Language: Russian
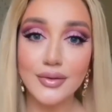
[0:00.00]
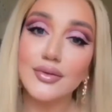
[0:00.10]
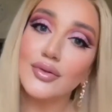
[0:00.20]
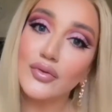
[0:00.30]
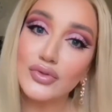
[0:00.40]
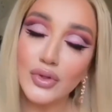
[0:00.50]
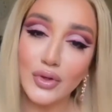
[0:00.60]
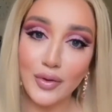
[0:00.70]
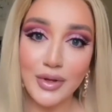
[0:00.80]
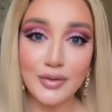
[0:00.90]
Ну все,
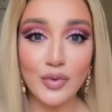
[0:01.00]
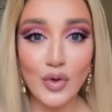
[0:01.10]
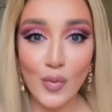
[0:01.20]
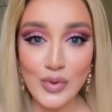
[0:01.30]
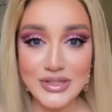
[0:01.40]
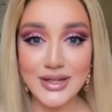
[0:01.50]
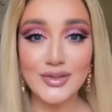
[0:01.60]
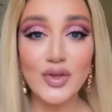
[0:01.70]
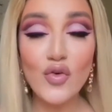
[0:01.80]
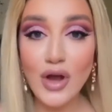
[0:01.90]
ребят, мой образ
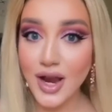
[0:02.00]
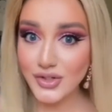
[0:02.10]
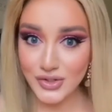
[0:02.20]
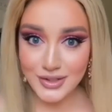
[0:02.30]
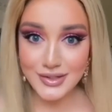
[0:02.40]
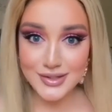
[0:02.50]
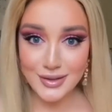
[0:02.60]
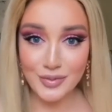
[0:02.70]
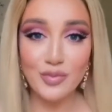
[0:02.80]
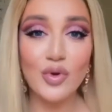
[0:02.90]
готов. Кажется, если бы не
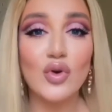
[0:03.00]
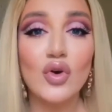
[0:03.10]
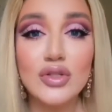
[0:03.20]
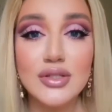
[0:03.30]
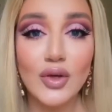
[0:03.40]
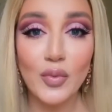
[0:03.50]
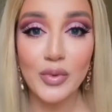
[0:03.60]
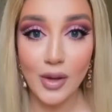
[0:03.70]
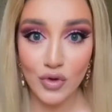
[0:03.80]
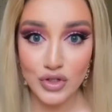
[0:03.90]
мой голос, то у меня
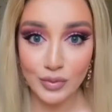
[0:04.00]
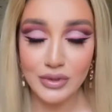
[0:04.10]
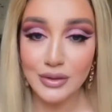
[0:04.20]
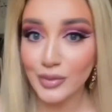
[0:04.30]
можно было бы